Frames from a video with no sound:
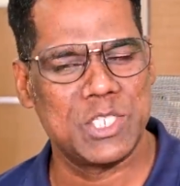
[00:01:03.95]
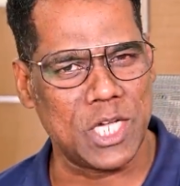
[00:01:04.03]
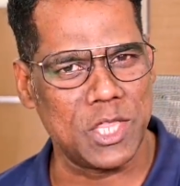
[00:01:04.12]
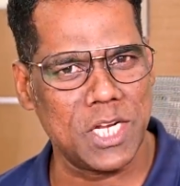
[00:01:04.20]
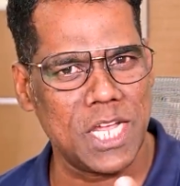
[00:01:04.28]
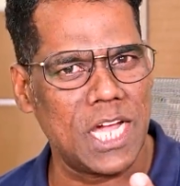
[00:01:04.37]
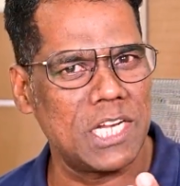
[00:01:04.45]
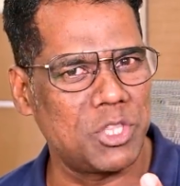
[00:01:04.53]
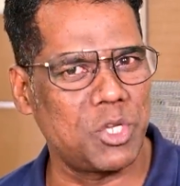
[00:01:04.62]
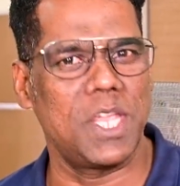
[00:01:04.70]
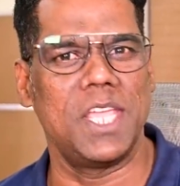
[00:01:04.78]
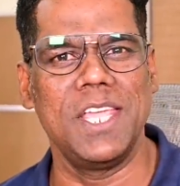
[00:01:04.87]
சந்திரயான்
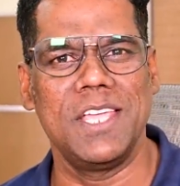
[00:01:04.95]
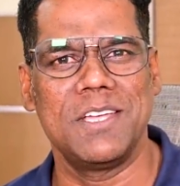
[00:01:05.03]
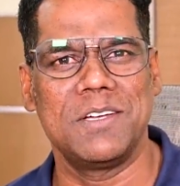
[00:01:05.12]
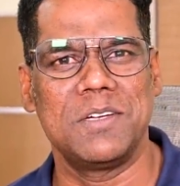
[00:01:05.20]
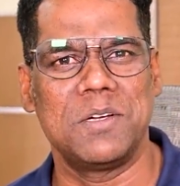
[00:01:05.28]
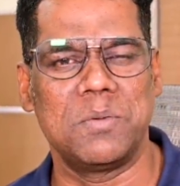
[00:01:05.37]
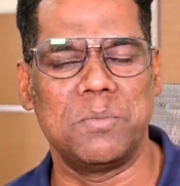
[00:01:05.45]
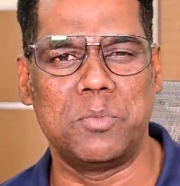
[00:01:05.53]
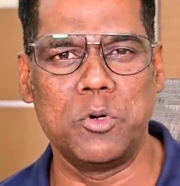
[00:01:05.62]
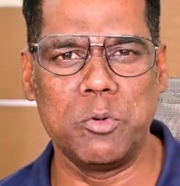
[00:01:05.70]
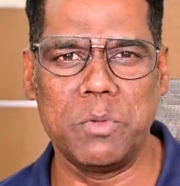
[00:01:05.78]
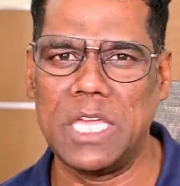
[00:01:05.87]
த்ரீ
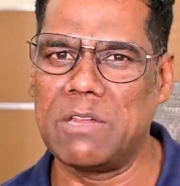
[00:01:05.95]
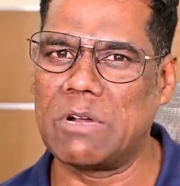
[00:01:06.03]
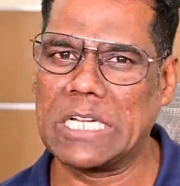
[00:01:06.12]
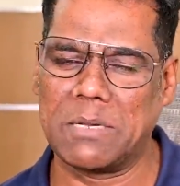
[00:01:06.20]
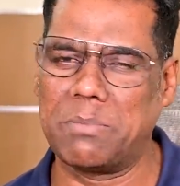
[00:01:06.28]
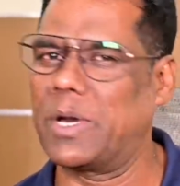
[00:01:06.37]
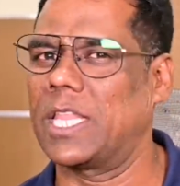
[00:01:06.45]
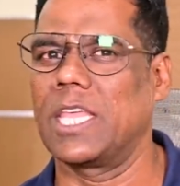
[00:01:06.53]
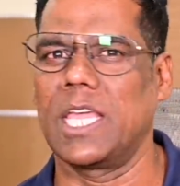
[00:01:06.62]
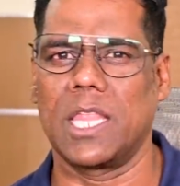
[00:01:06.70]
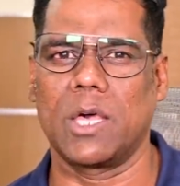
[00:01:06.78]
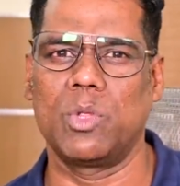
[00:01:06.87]
பூமியின்
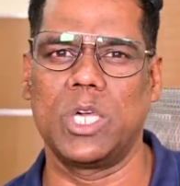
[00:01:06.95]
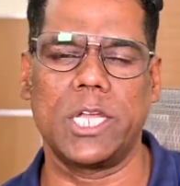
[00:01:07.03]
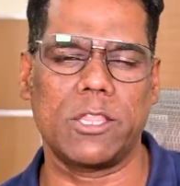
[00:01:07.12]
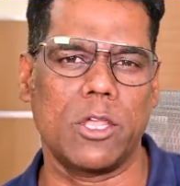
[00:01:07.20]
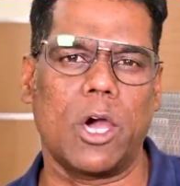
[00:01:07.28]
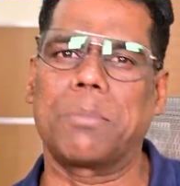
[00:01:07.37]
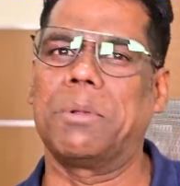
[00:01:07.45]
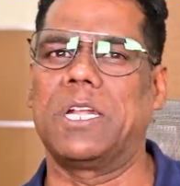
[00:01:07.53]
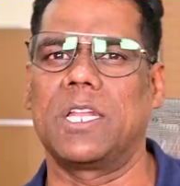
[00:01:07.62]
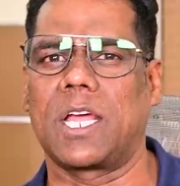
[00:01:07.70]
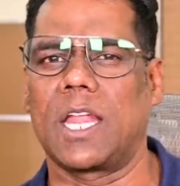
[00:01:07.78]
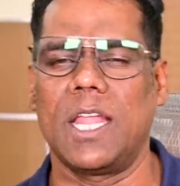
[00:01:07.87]
வட்டப்பாதை அதாவது எர்த்
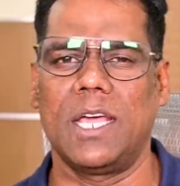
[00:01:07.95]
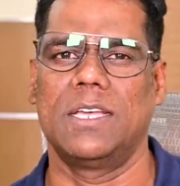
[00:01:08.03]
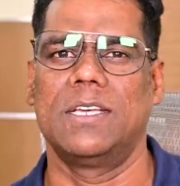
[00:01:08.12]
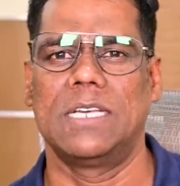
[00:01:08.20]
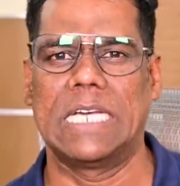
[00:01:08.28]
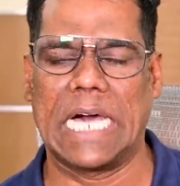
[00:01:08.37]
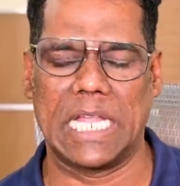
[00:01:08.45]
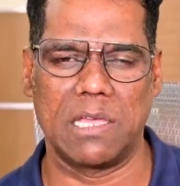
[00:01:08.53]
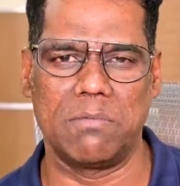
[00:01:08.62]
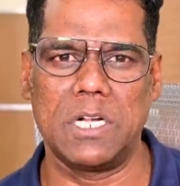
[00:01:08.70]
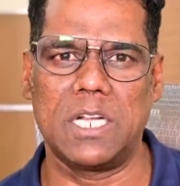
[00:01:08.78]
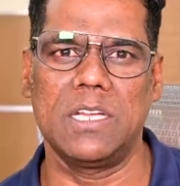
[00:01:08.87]
ஆர்பிட் இருக்குல்ல
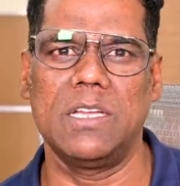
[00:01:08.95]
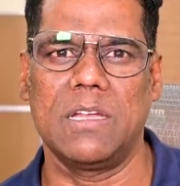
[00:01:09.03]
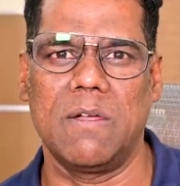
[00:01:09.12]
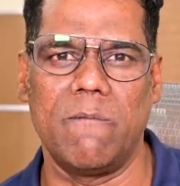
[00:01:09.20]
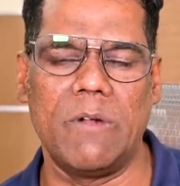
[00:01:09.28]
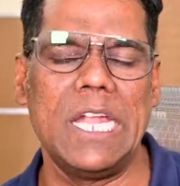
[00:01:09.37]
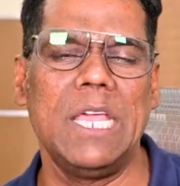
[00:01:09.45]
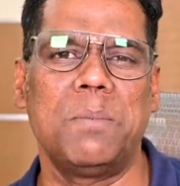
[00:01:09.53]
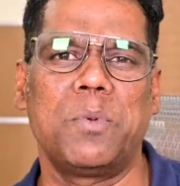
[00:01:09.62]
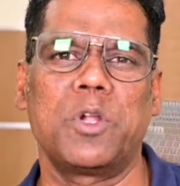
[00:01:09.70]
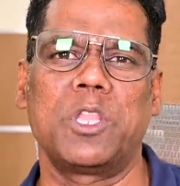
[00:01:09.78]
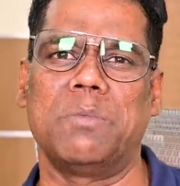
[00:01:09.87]
அதை விட்டு வெளியே
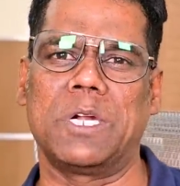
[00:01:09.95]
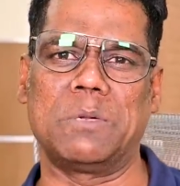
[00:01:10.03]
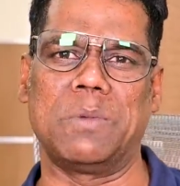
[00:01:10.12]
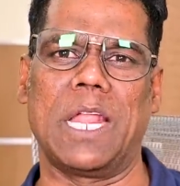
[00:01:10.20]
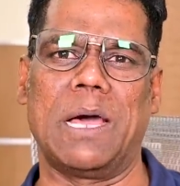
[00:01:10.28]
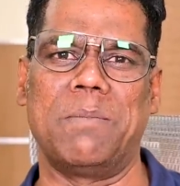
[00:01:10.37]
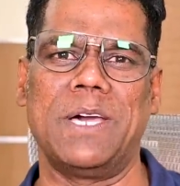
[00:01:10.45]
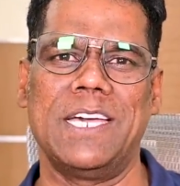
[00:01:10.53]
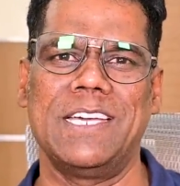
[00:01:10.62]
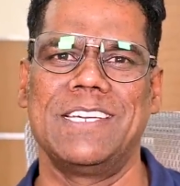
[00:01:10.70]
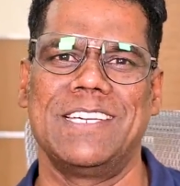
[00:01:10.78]
போனது மட்டும் இல்லாமல்